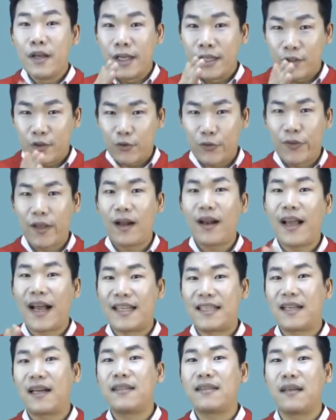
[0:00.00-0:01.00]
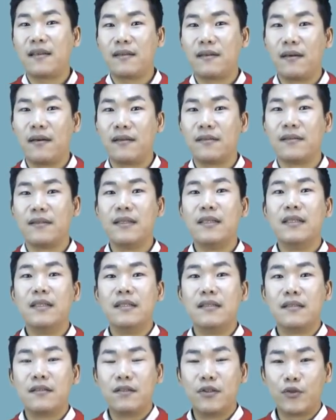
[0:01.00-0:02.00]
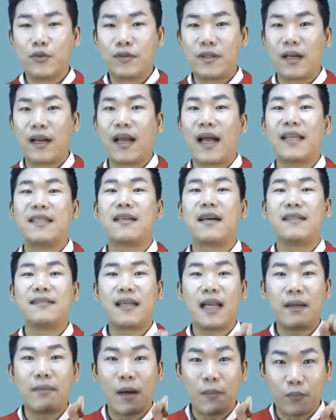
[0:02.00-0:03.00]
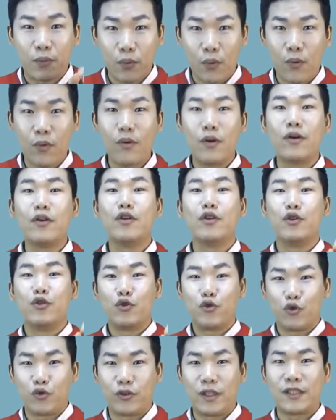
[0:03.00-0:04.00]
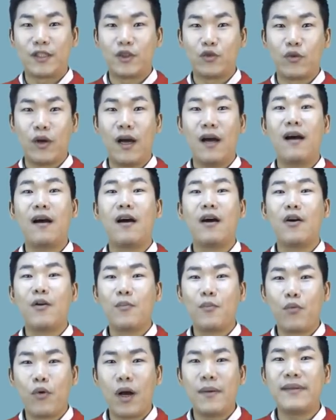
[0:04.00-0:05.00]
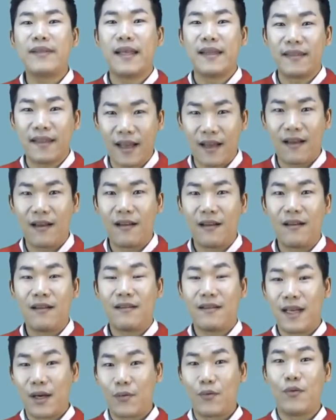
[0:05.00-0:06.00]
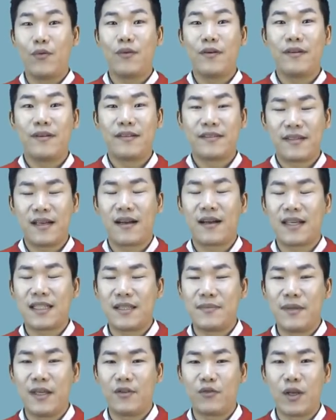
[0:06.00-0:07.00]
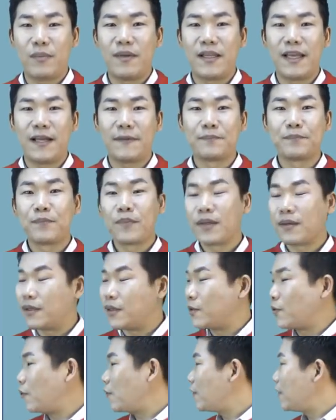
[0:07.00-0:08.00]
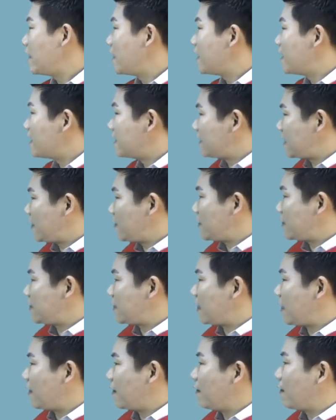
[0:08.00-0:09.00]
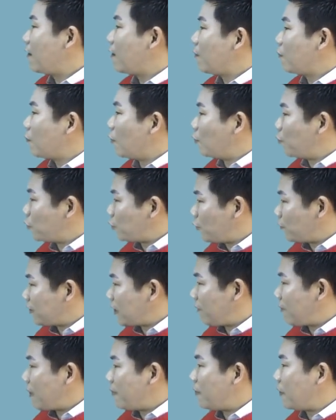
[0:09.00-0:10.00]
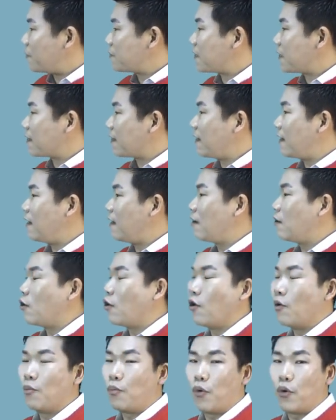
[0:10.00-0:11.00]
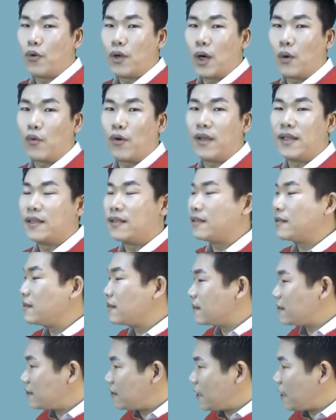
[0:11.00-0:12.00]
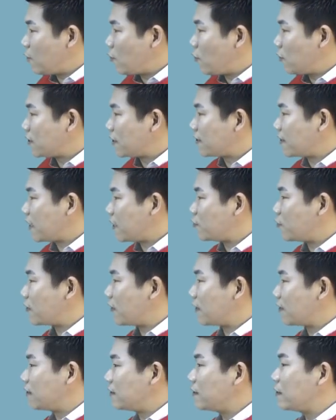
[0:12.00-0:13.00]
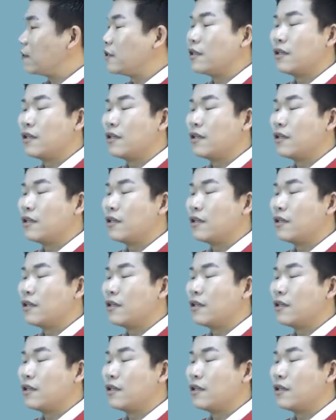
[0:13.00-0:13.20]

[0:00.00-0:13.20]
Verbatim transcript: 주택을 가져간다는 건 그 주택을 가져간 사람 앞으로 주택수가 포함이 된다 라고 생각하시면 됩니다. 그리고 세 번째, 뭐 부동산 매매업자가 보유하고 있는 재고 자산의 주택은